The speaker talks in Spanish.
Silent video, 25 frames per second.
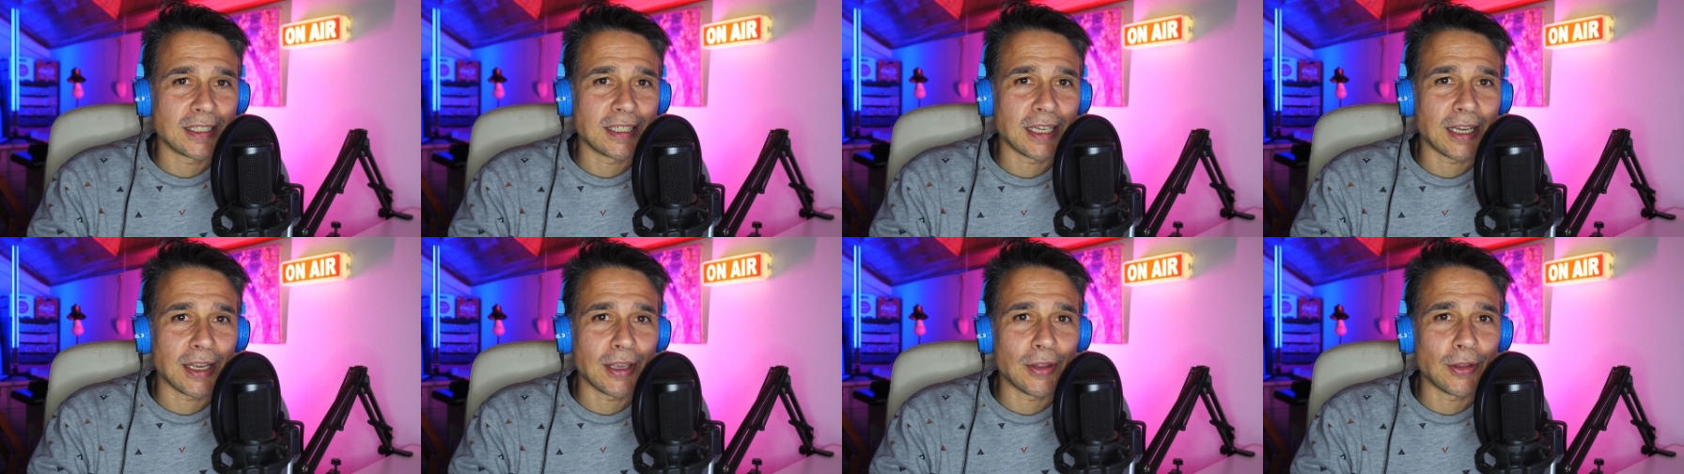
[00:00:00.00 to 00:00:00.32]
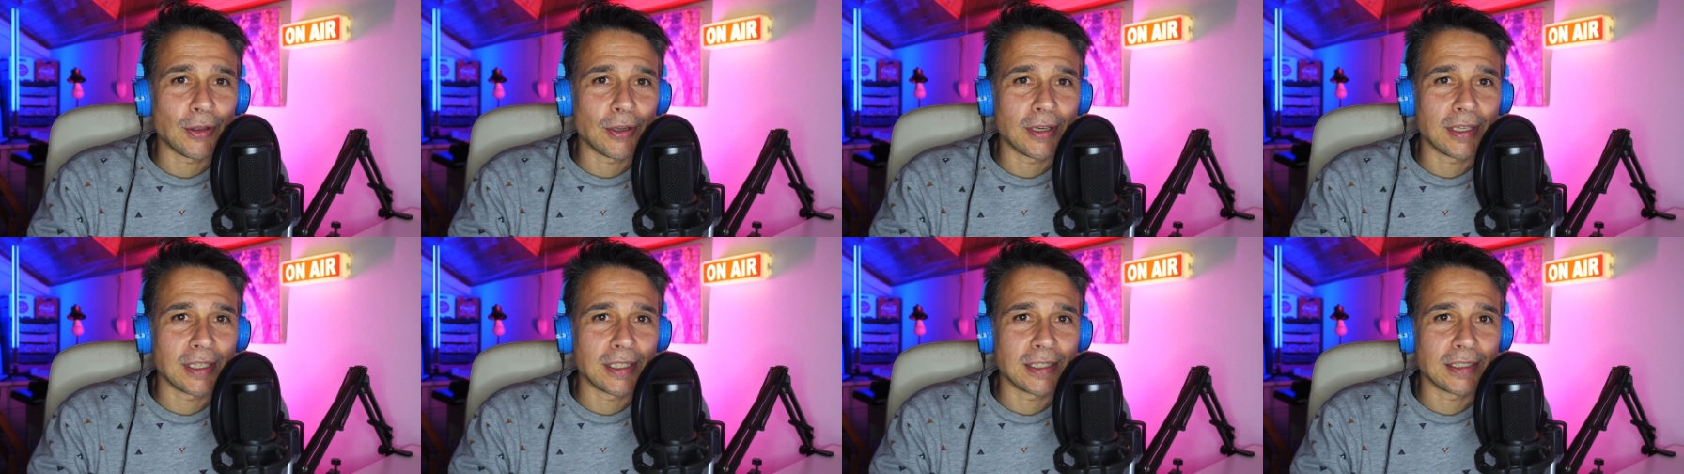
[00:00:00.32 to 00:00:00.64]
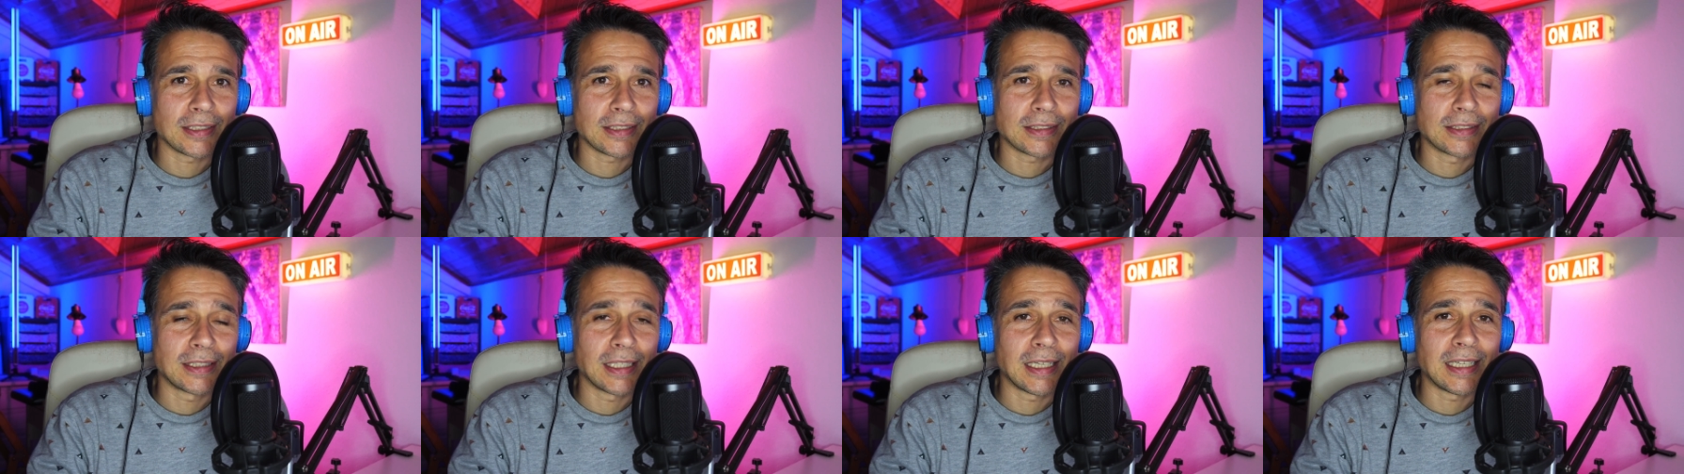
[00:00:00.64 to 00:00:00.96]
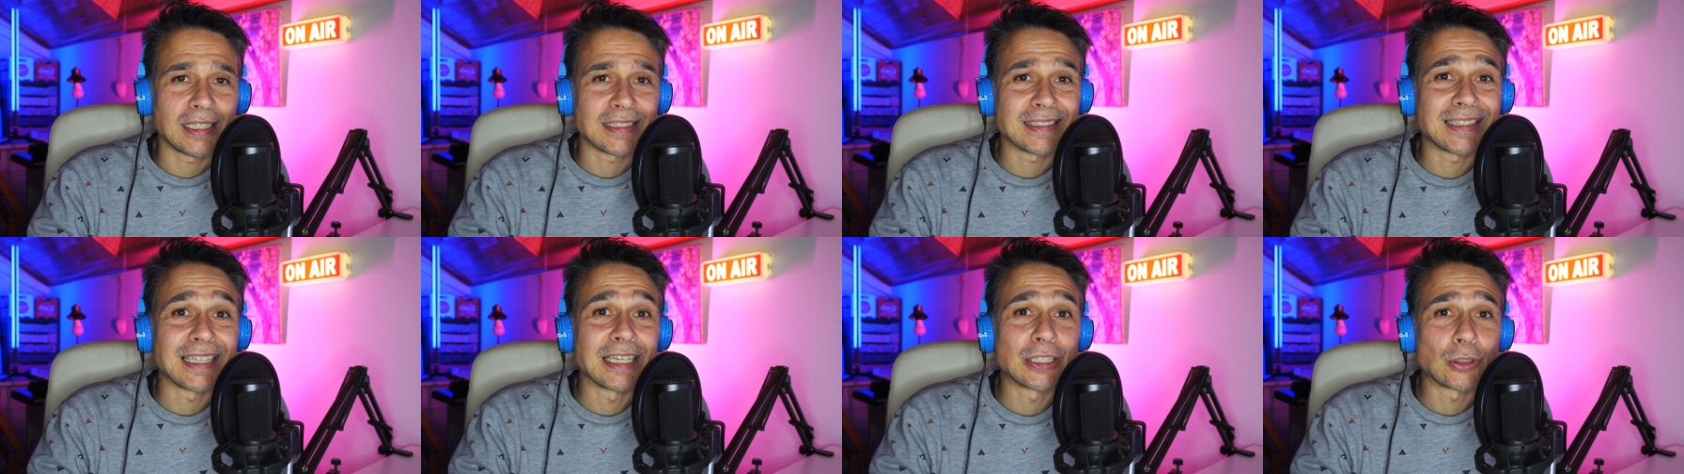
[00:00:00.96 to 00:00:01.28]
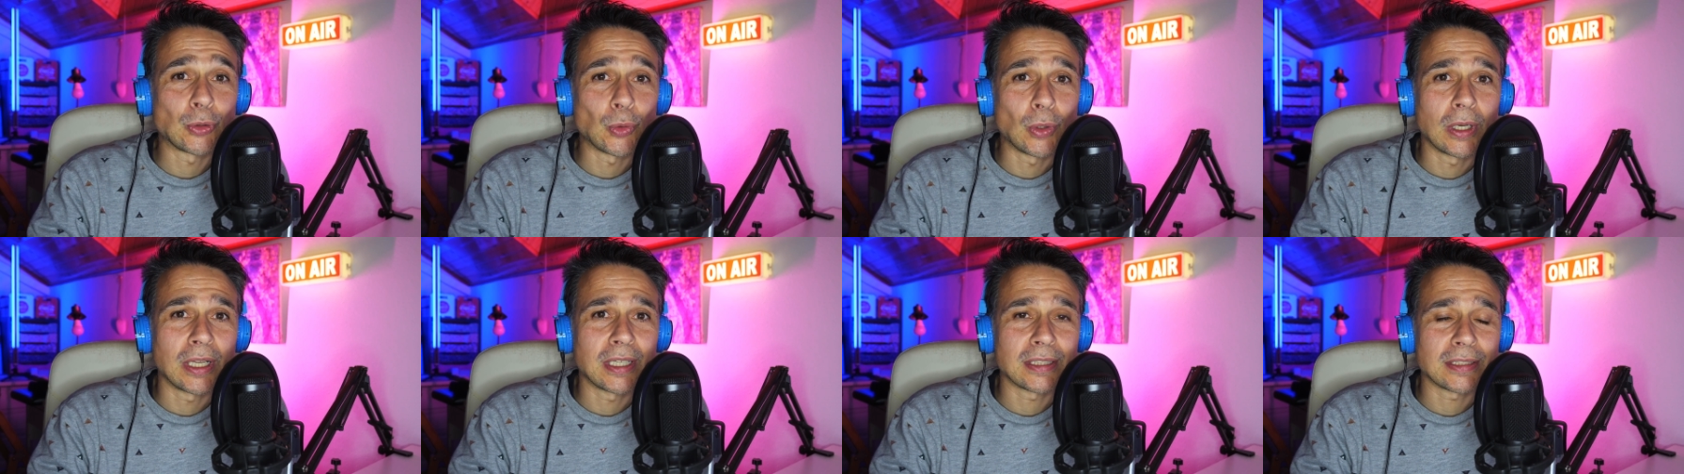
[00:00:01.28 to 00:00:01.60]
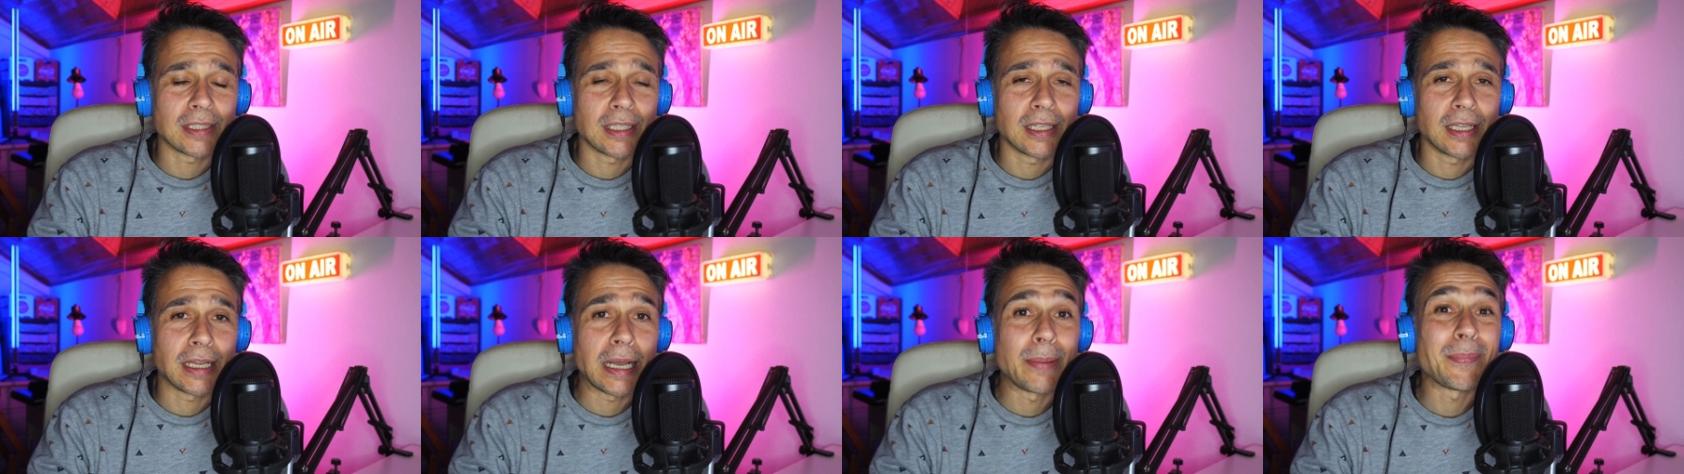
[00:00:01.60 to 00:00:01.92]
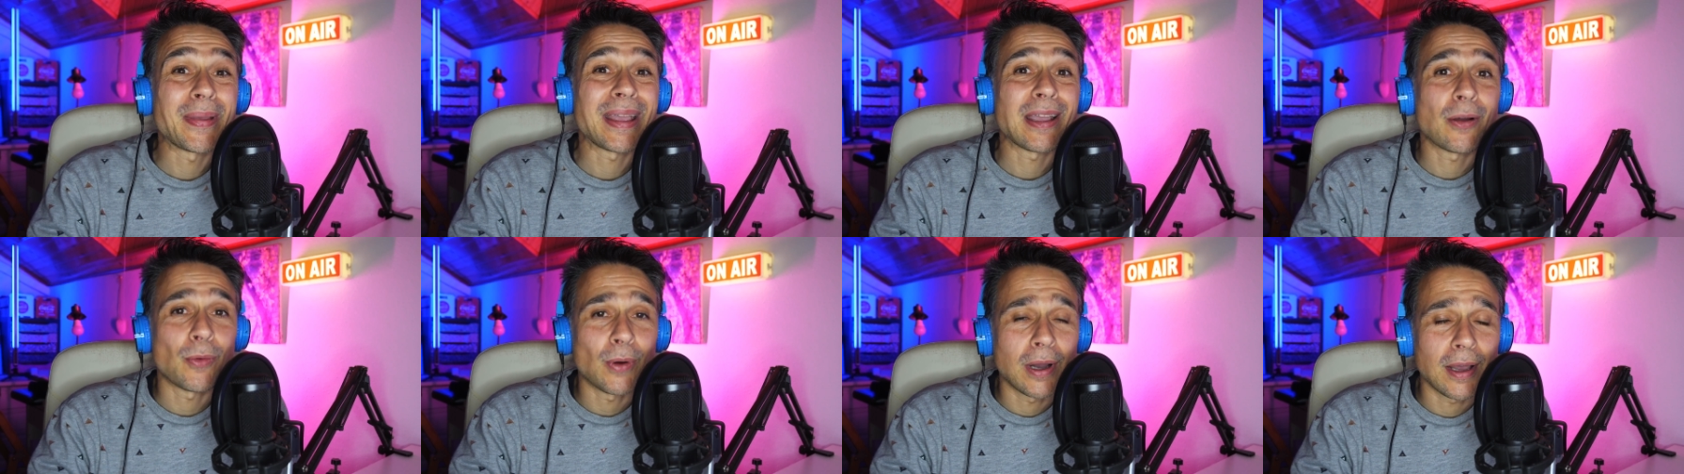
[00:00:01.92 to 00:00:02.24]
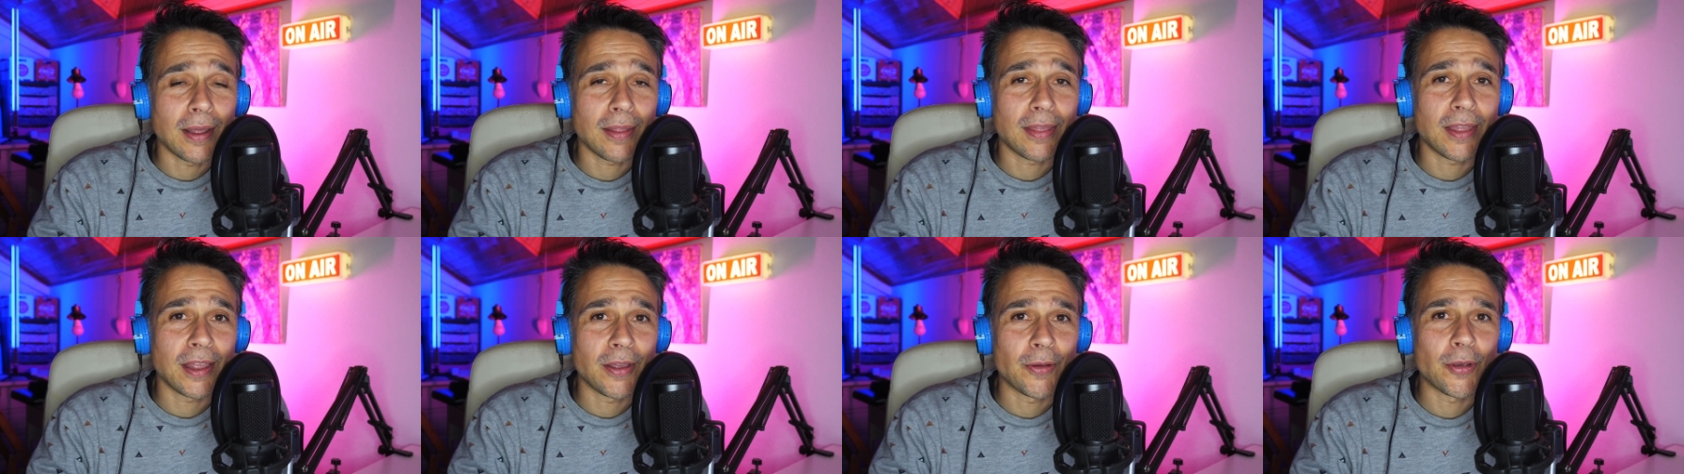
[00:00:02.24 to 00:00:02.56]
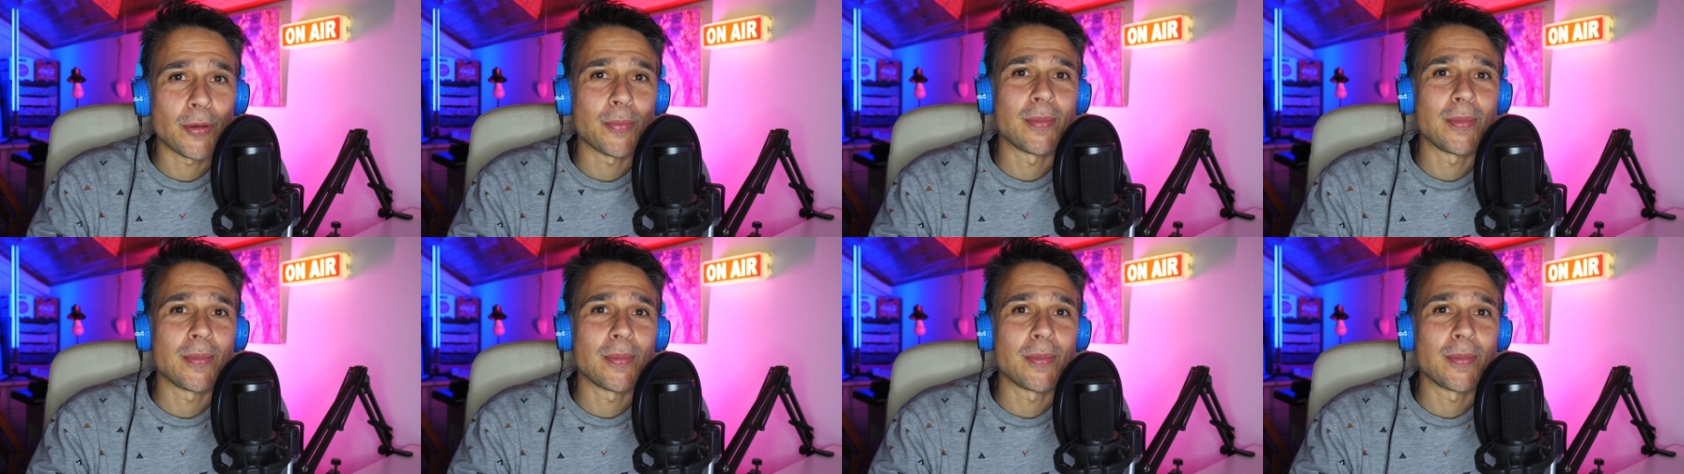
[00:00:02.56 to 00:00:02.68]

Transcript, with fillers: seguidores de las tertulias de Amigo F.